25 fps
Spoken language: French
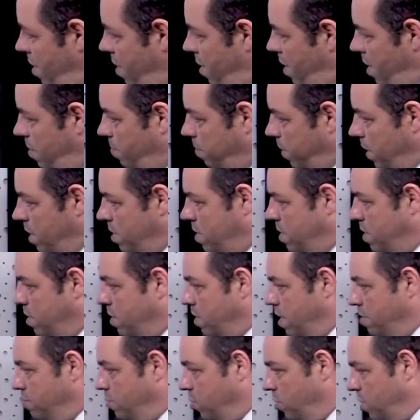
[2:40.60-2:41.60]
et
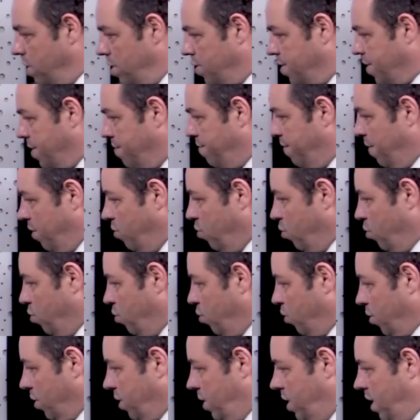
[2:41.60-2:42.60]
précisément les
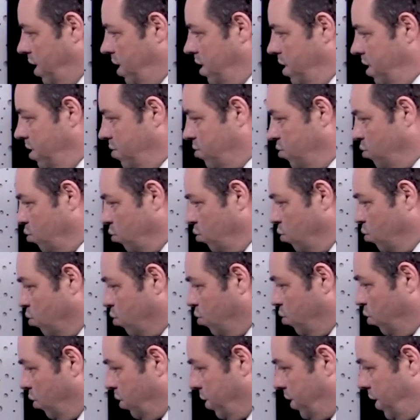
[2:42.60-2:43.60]
céphalocordées, les
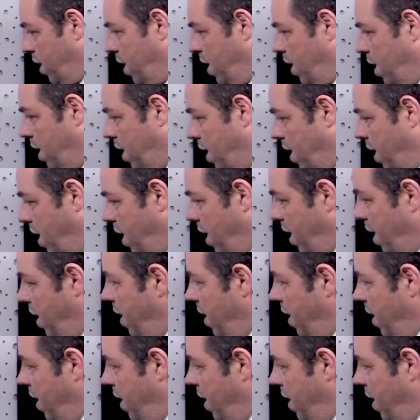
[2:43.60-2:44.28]
urocordées et